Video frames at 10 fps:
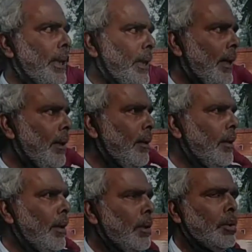पड़ेगा
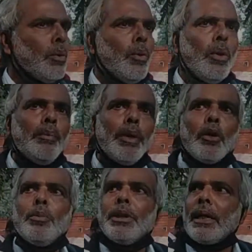तो कौन
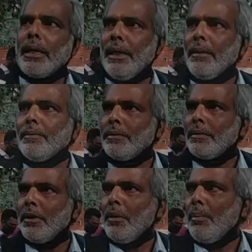बेकूफ जाके
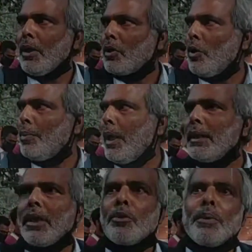पाँच सौ रुपया
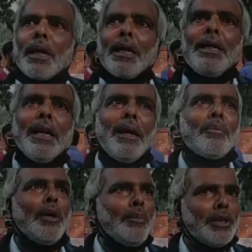हज़ार रुपया के लिए
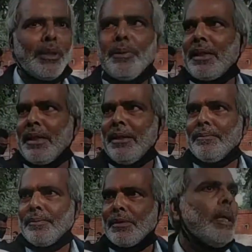आपका पत्थर फेंकेगा
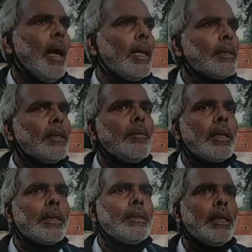
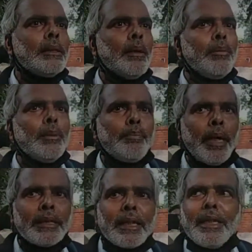आतंकवाद के साथ संबंध
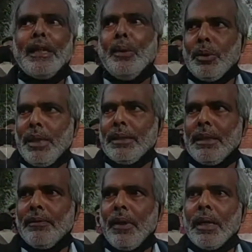पैसे का नहीं होता है
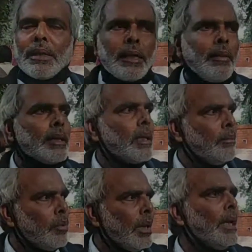सिर्फ आतंकवाद का
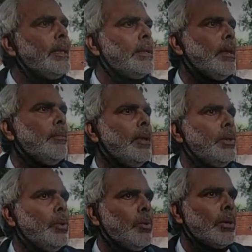बुनियादी
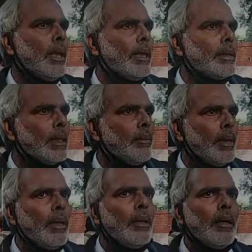संबंध जो होता है कि असल
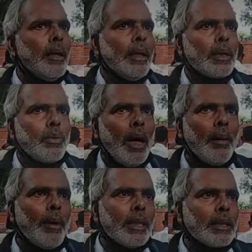में एक तो
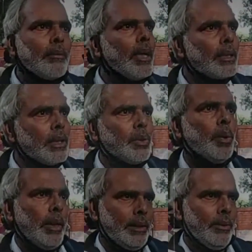आप आतंकवाद किसको
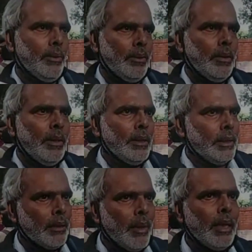कहते हो
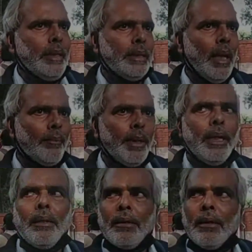जैसे मान लीजिए आपने
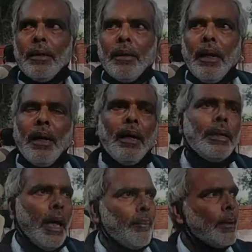
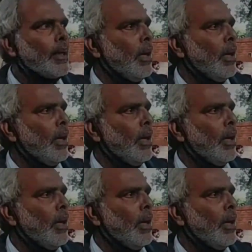यहाँ पर